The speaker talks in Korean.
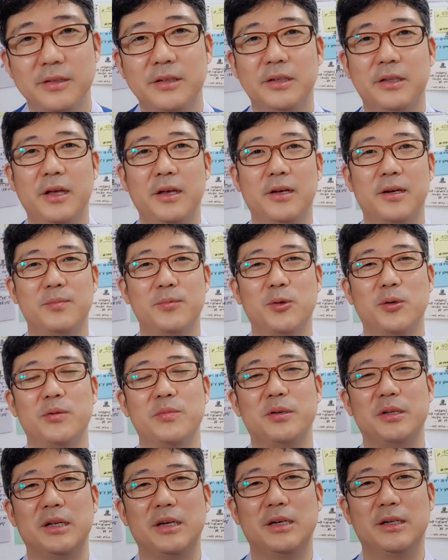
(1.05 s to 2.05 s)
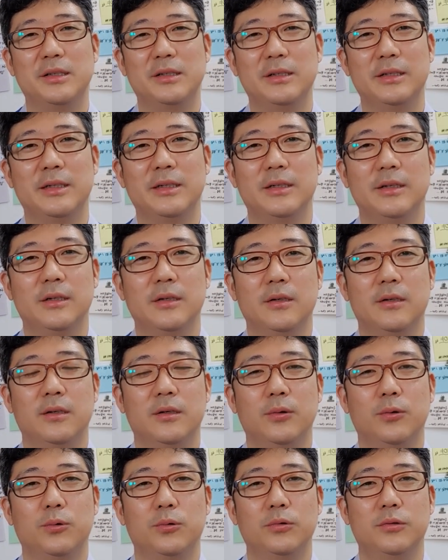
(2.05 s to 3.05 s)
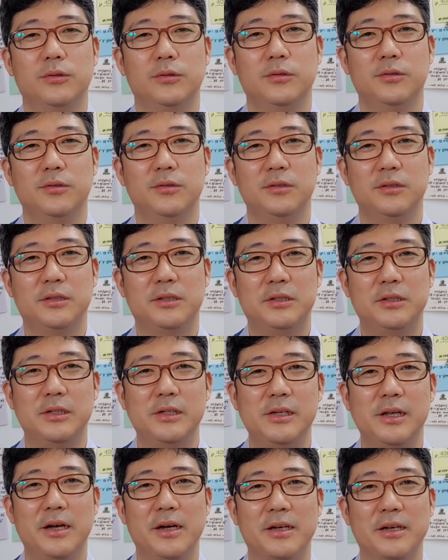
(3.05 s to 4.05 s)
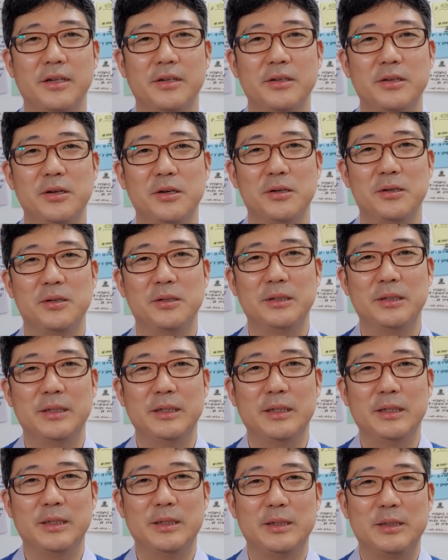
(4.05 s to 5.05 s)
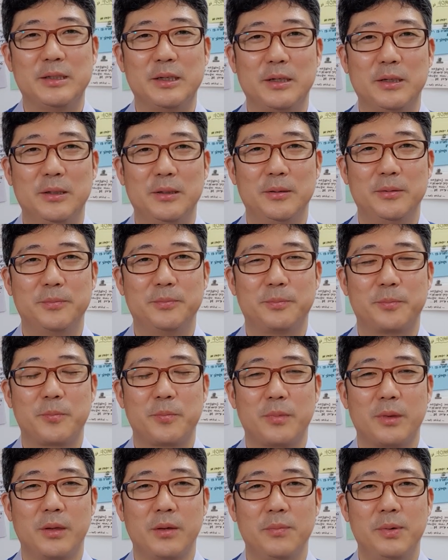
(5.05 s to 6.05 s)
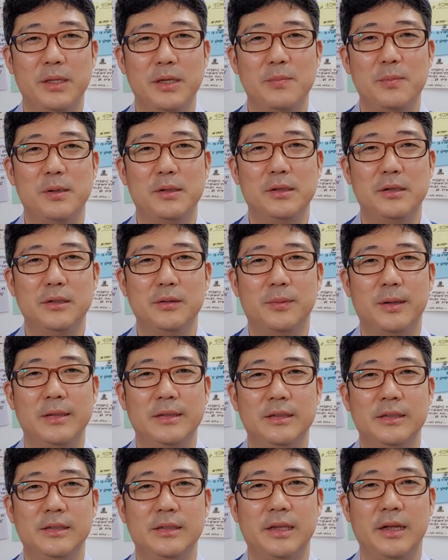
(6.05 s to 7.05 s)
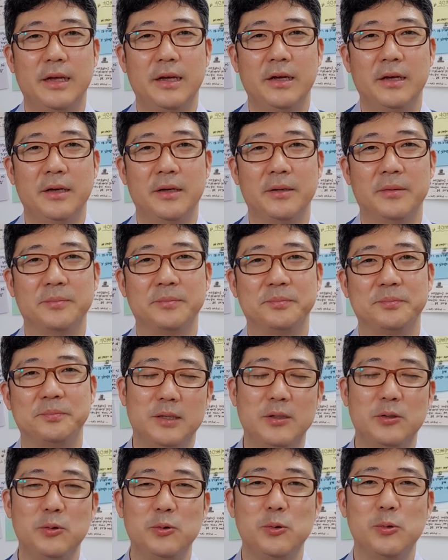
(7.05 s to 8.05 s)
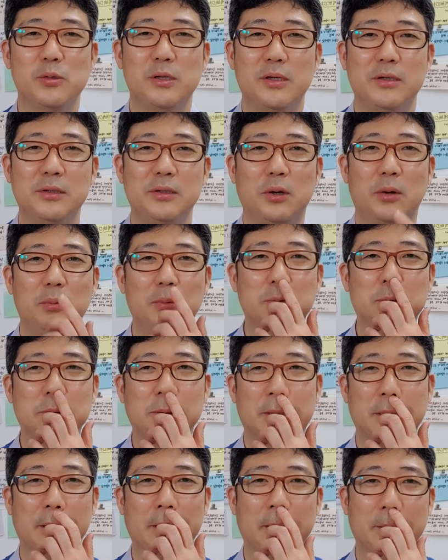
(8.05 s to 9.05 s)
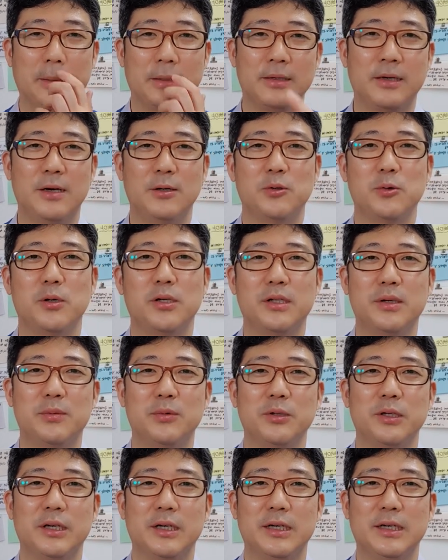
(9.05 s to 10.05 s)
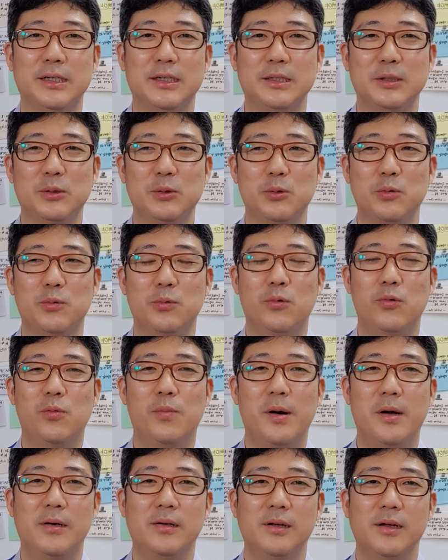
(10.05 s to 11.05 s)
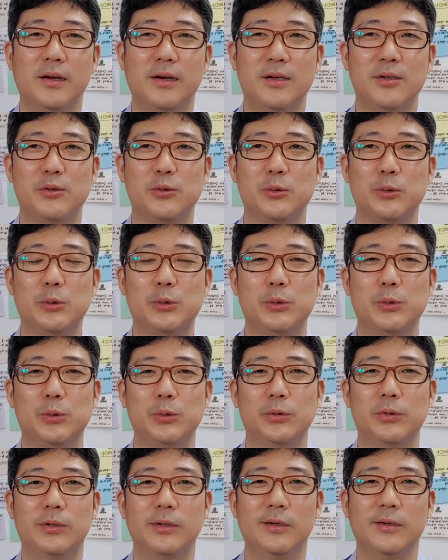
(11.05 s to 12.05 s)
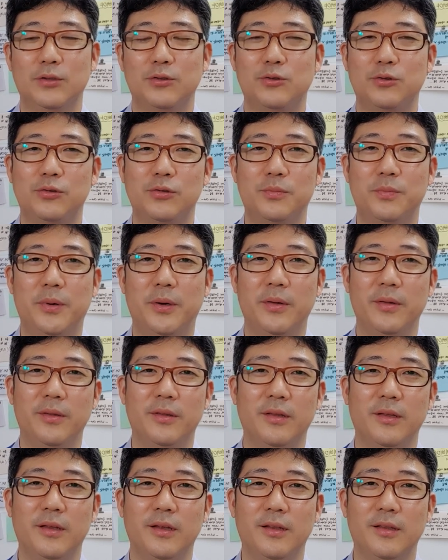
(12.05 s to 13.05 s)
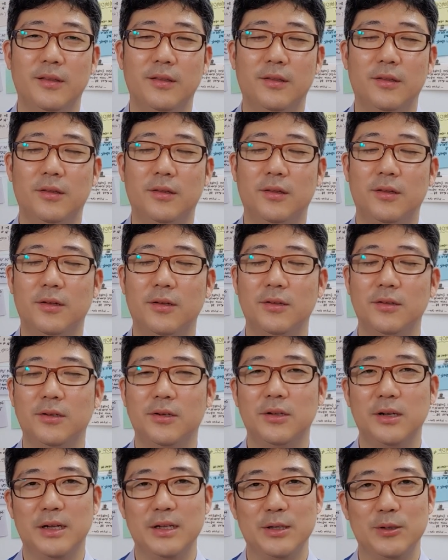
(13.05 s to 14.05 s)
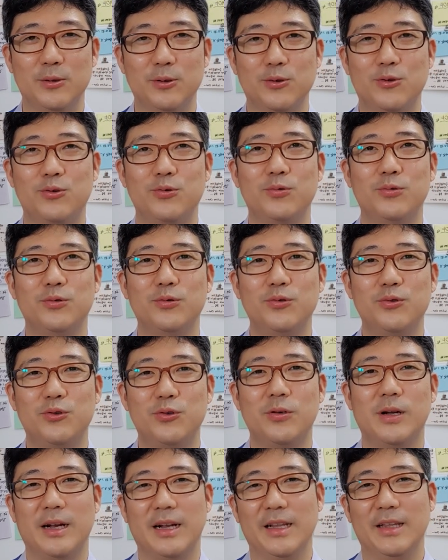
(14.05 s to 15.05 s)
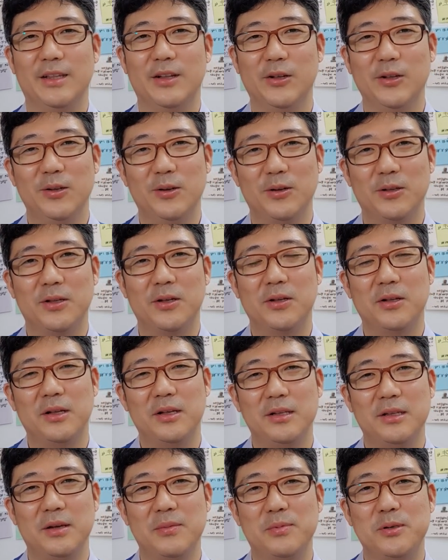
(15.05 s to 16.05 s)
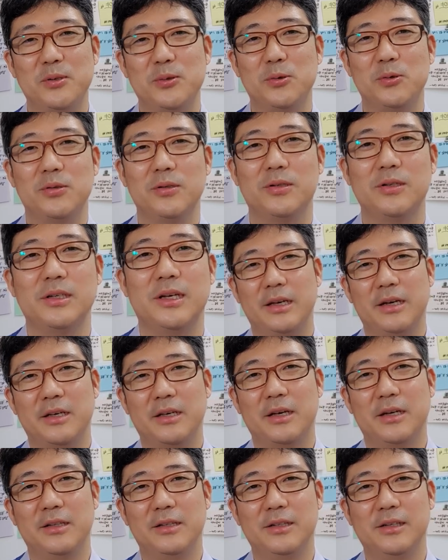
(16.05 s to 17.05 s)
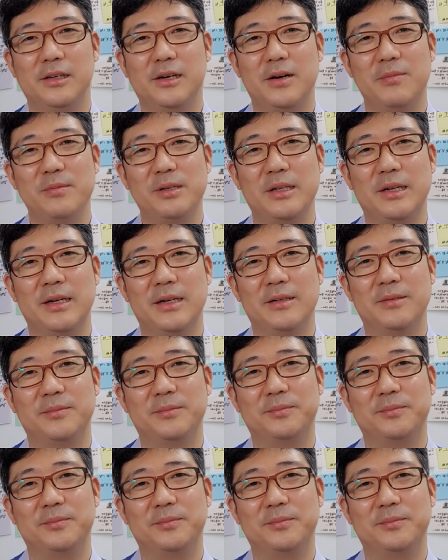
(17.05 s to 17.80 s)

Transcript: 이대희 감독입니다. 네, 오늘 드릴 이야기는요. 제가 음, 파닥파닥을 만들 때 사전조사를 너무 이렇게 강조하다 보니까 조금 오바를 해가지고 죽을 뻔 했던 건 아니고 죽는 줄 알았던 어떤 한 에피소드를 이야기해드릴까 합니다.